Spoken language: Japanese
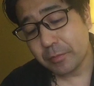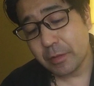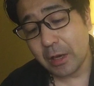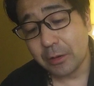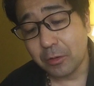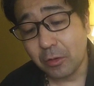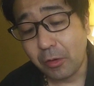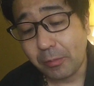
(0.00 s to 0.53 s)

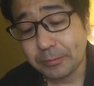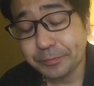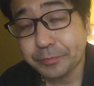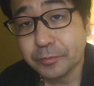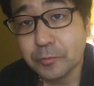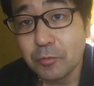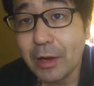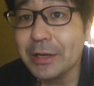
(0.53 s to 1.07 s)
あの
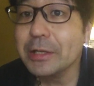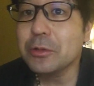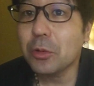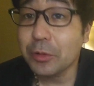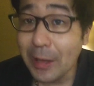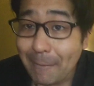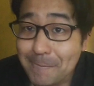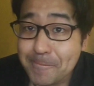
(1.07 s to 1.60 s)
割
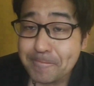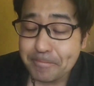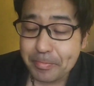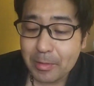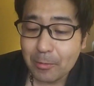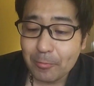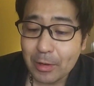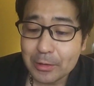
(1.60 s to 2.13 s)
とね
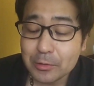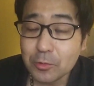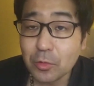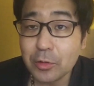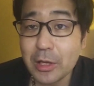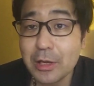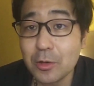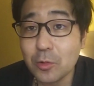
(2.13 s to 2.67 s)
割
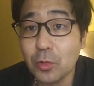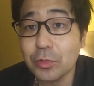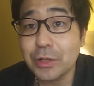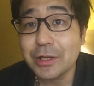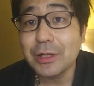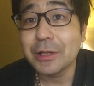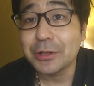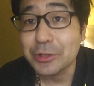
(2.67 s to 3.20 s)
と健康
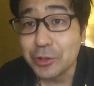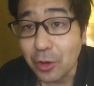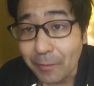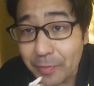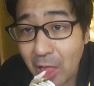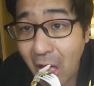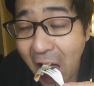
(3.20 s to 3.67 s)
的なんですよ